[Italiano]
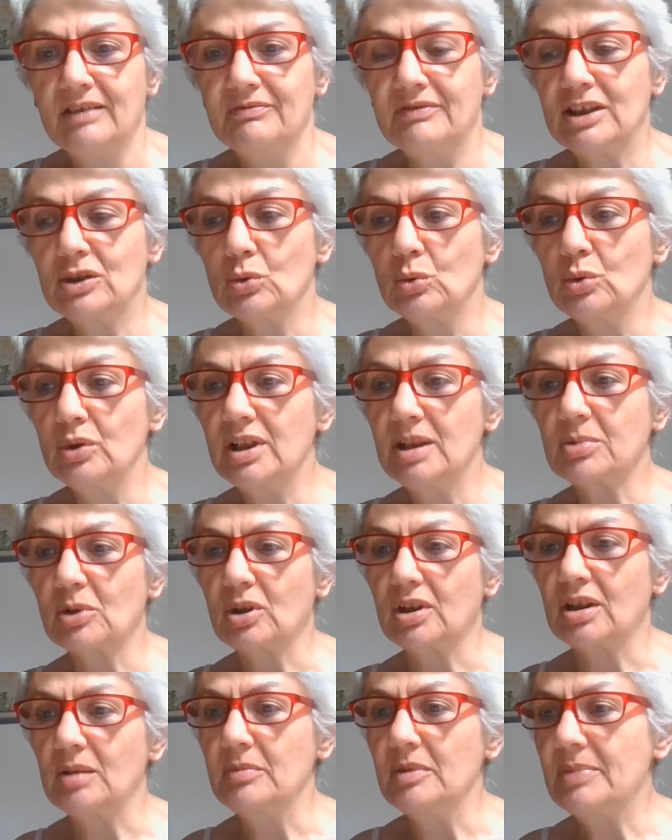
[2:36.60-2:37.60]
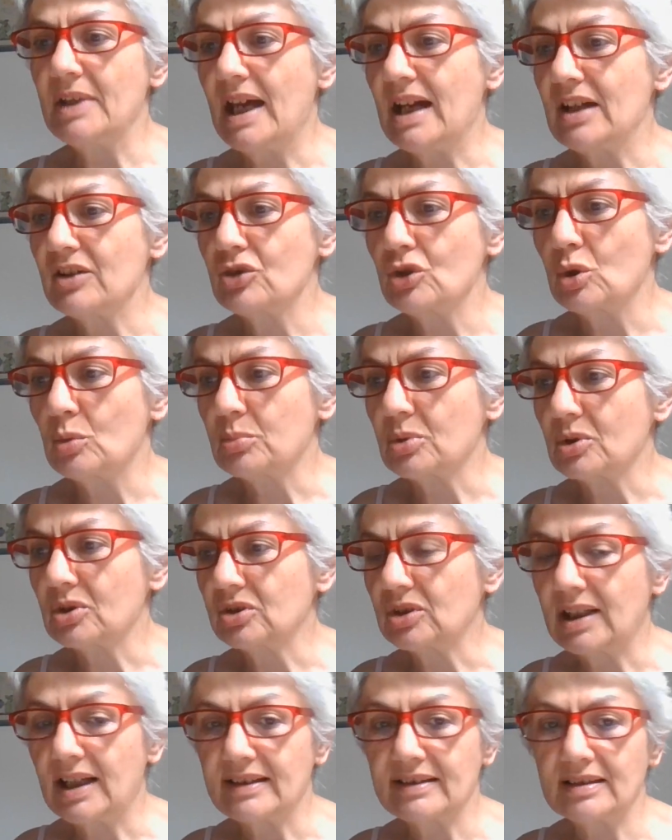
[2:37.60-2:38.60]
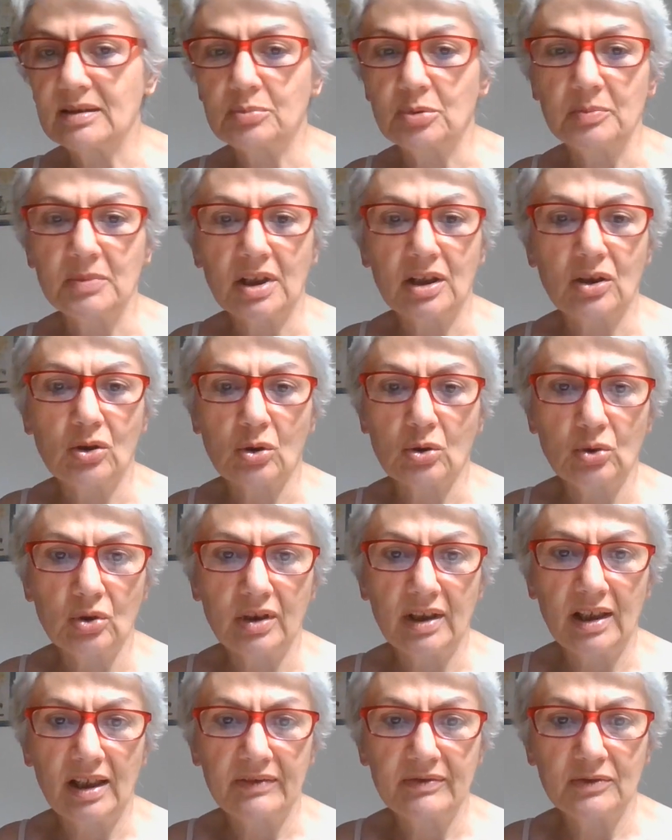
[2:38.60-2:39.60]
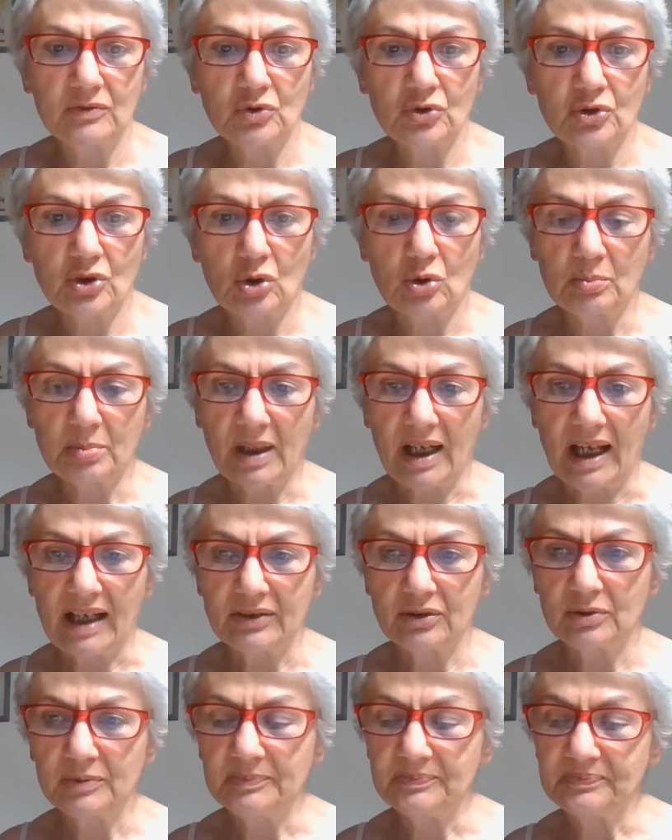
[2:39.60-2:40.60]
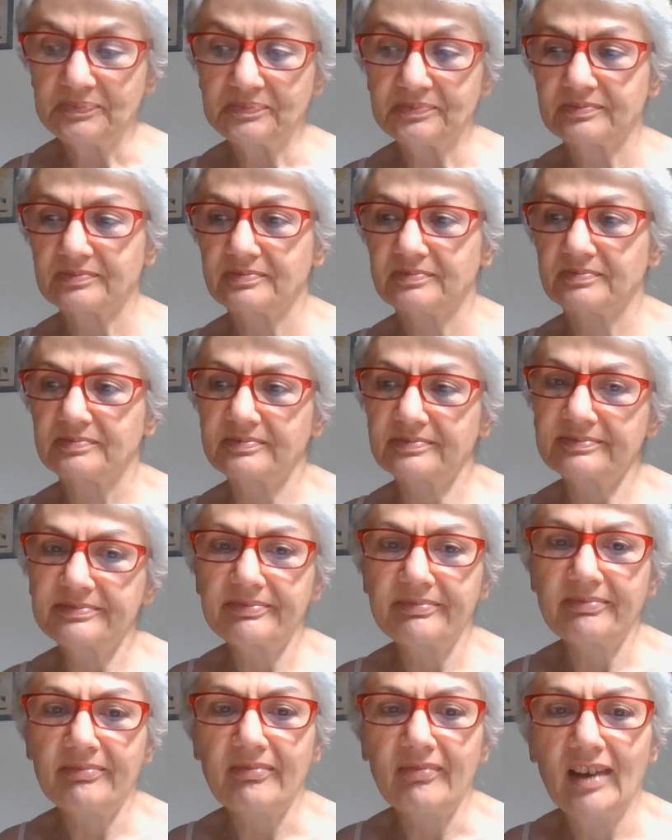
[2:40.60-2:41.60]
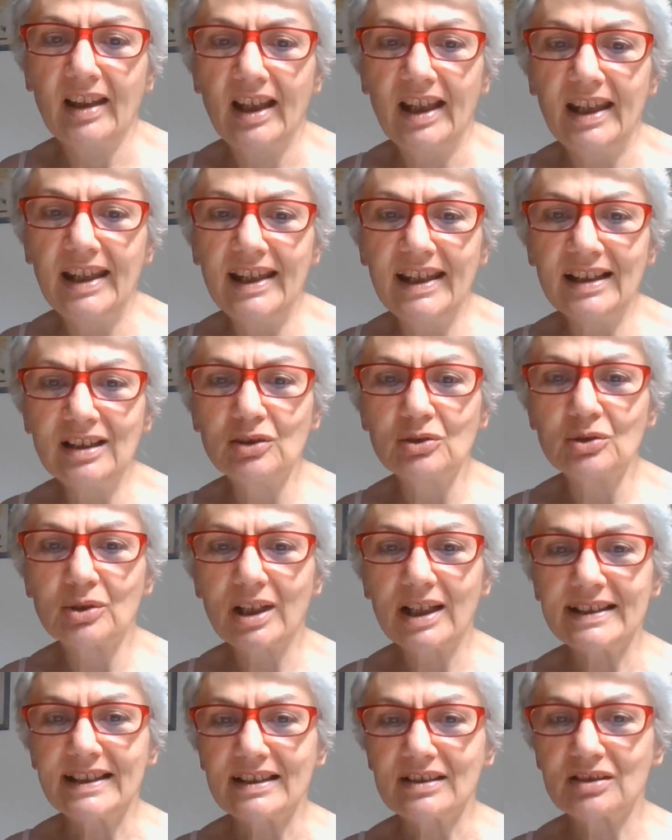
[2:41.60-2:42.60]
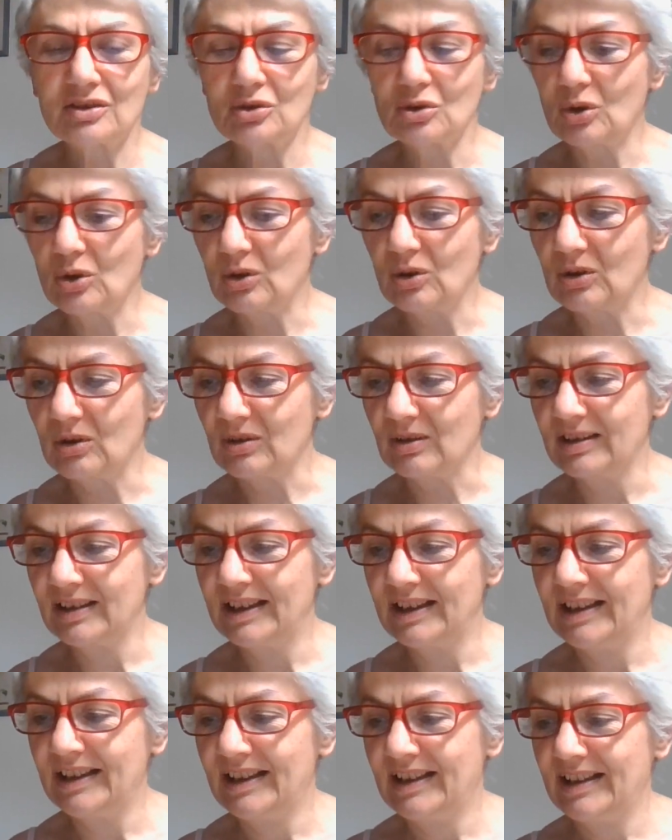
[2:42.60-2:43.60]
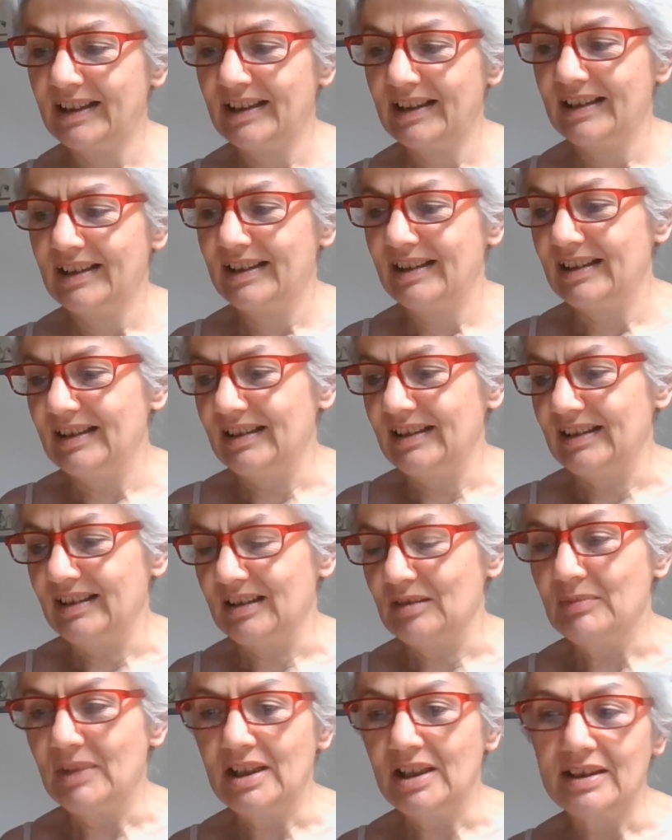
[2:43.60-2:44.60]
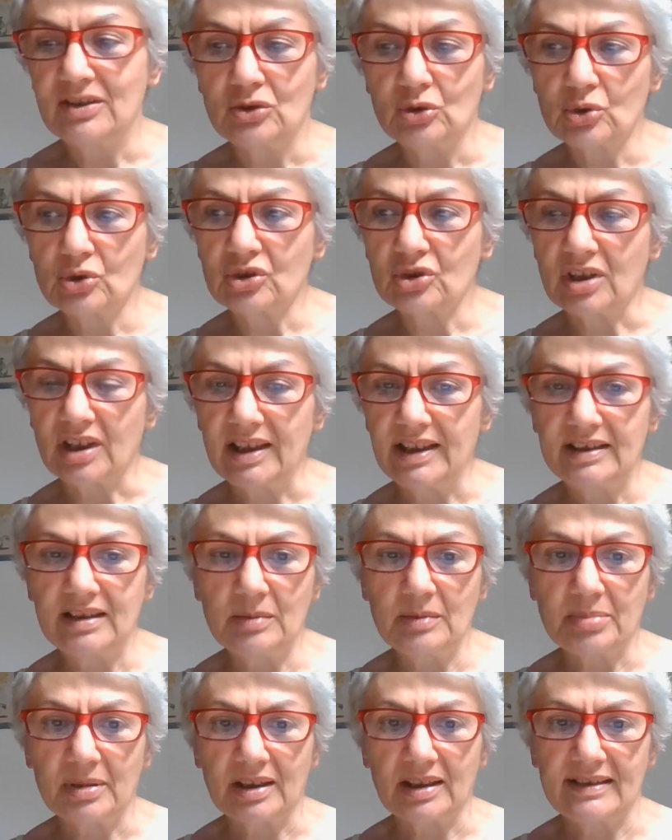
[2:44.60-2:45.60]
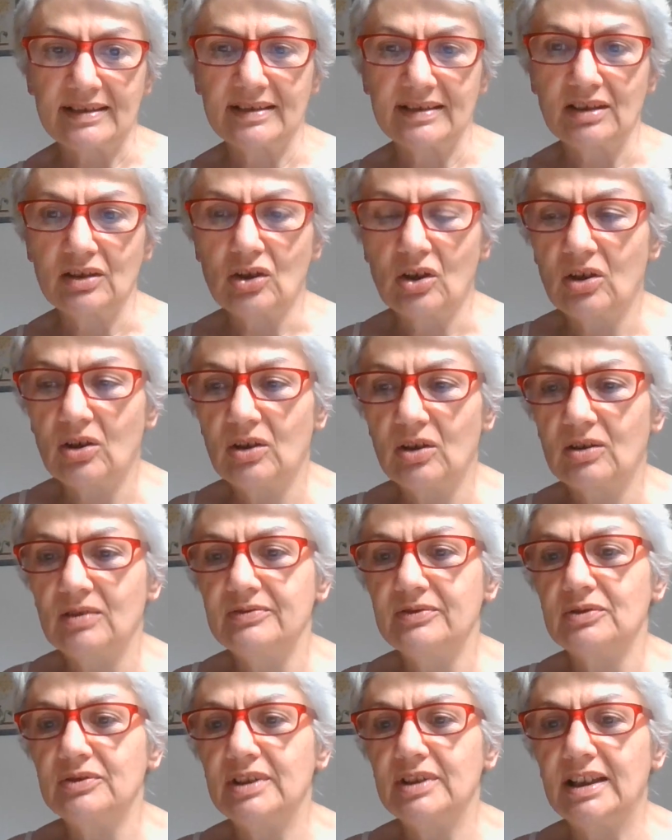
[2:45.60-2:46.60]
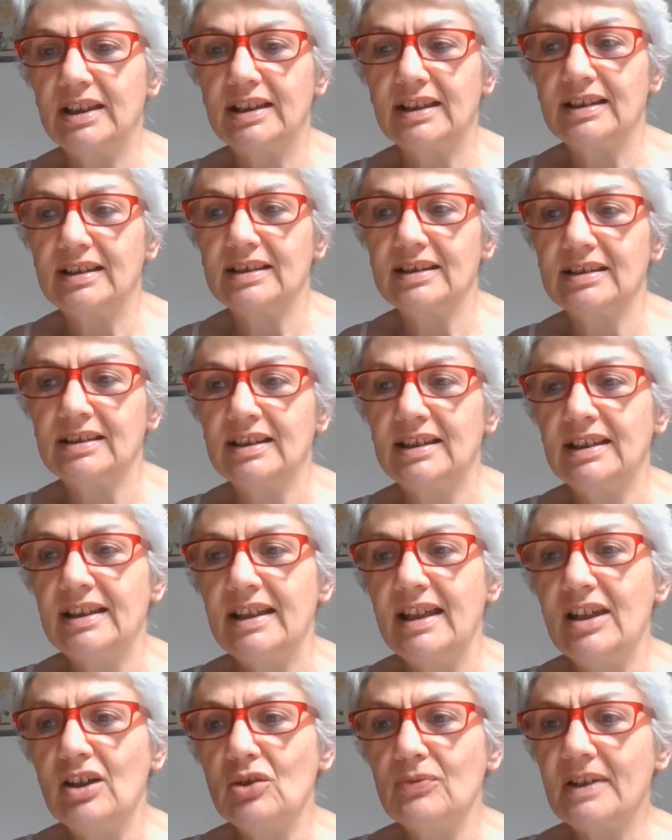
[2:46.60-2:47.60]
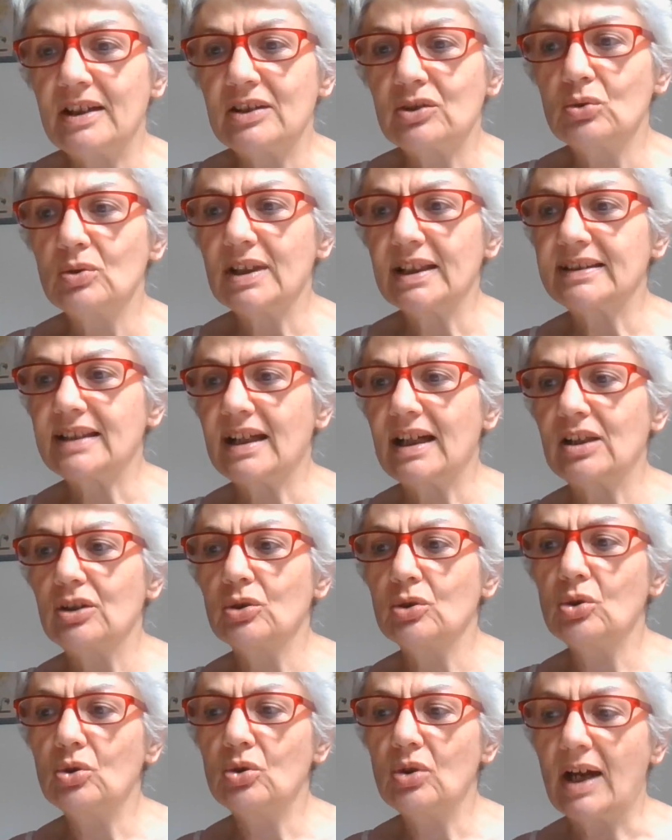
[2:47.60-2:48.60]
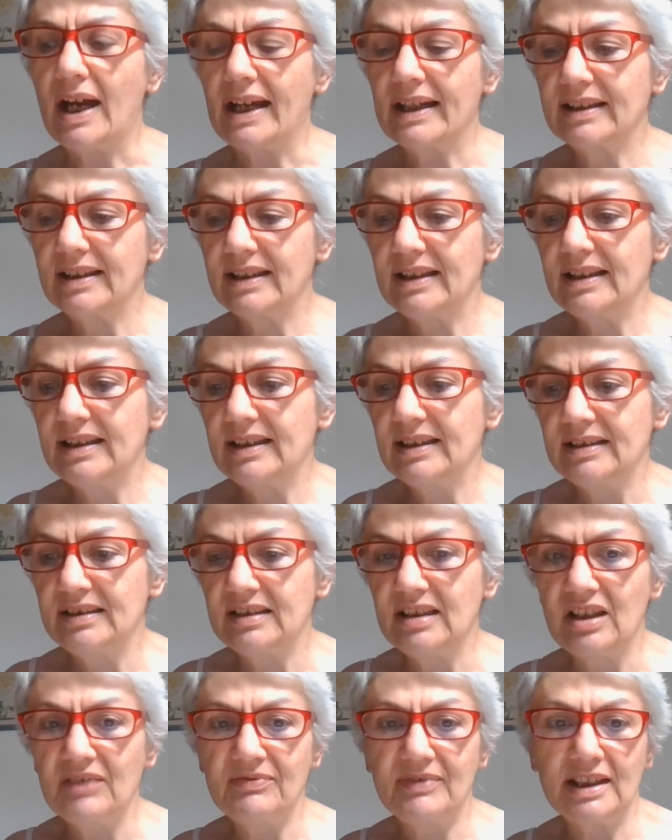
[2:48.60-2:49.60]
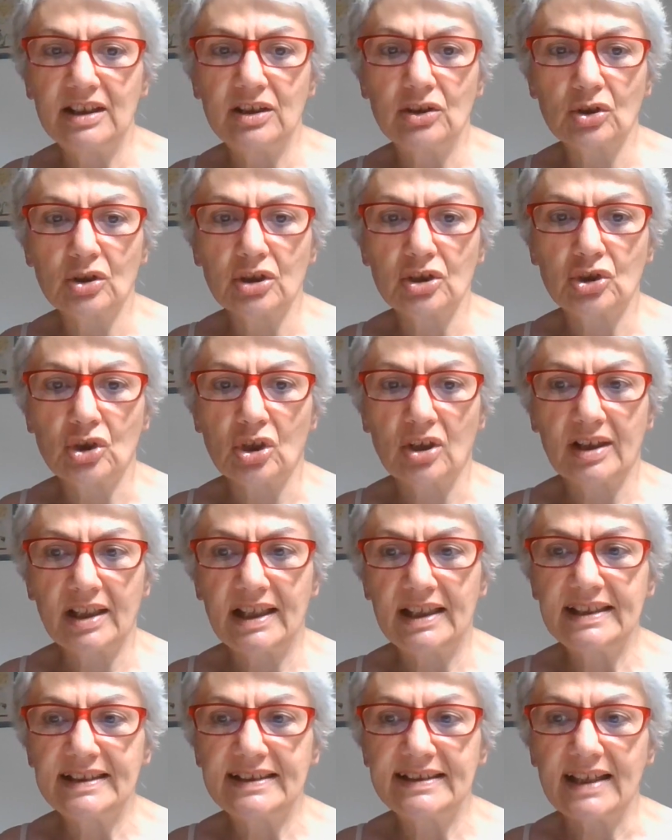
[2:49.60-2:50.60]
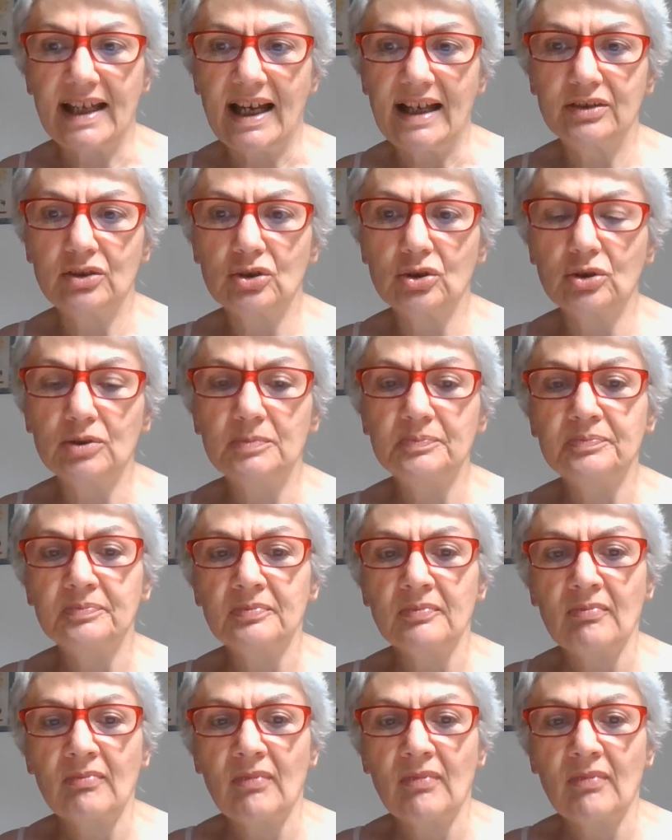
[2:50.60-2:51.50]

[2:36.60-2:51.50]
Vedo un libro che mi piace, lo porto a casa, poi mi accorgo che l'avevo già comprato. E allora adesso eh, me li sono scritti perché se no non... Eh, e ho fatto un catalogo anche dei video che sto realizzando